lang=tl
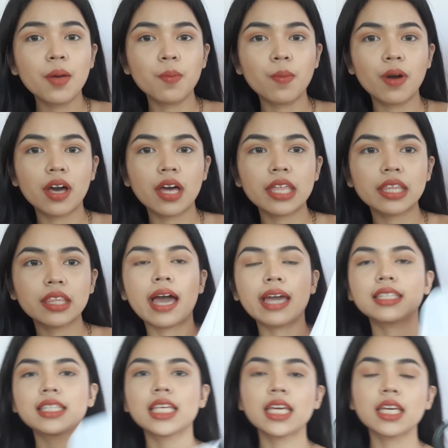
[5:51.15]
But
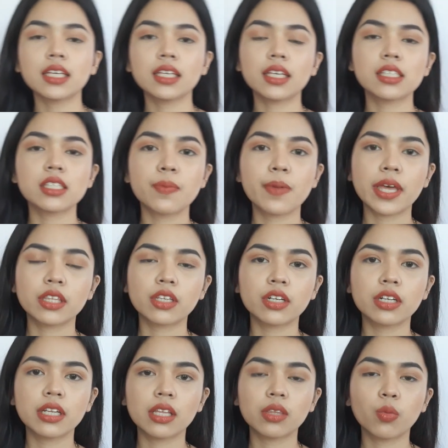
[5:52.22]
I think it's
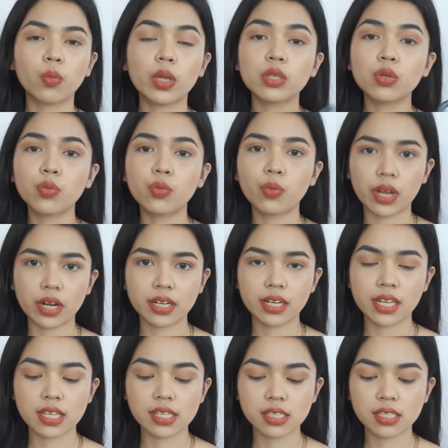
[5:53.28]
better that when you wear
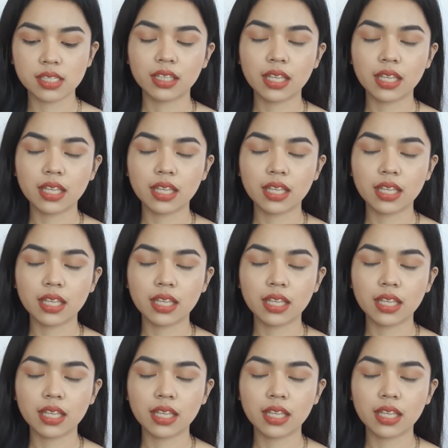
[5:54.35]
this,